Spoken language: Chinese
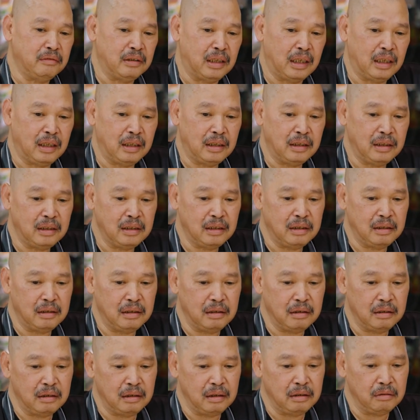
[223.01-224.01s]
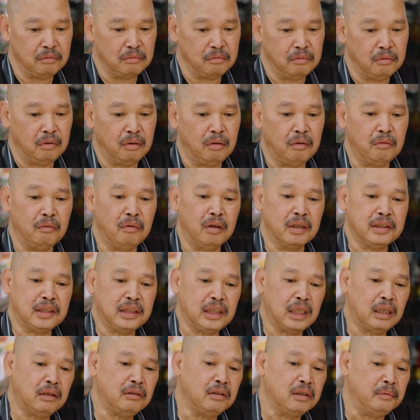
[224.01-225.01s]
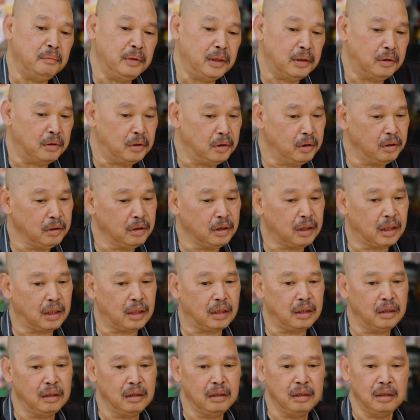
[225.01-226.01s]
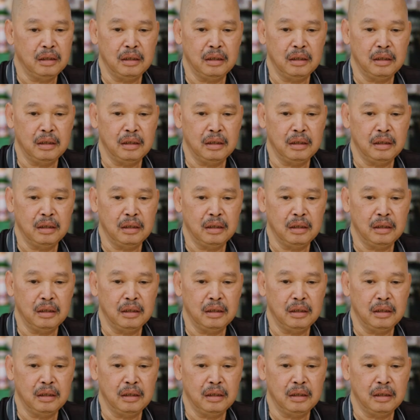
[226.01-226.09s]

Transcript: 我，我我教你没有用的。